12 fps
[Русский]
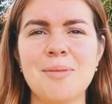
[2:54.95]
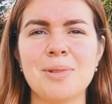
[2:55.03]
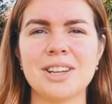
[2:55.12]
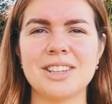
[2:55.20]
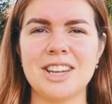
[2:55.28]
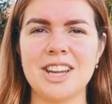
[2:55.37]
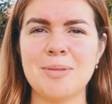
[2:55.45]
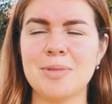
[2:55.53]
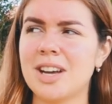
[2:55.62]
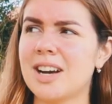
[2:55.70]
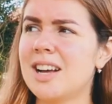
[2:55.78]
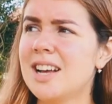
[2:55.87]
и благодаря им
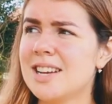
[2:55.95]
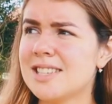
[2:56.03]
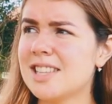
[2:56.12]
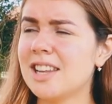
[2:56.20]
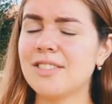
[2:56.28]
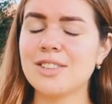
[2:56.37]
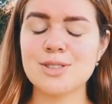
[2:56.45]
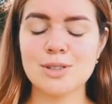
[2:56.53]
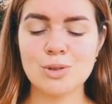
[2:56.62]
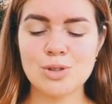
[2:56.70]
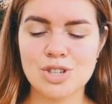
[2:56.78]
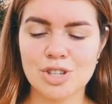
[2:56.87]
я становилась
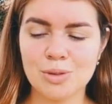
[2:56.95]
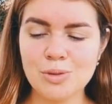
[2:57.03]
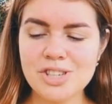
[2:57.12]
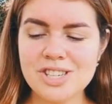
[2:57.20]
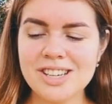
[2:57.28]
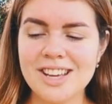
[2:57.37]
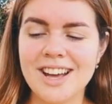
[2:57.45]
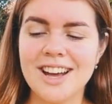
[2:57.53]
лучше и лучше.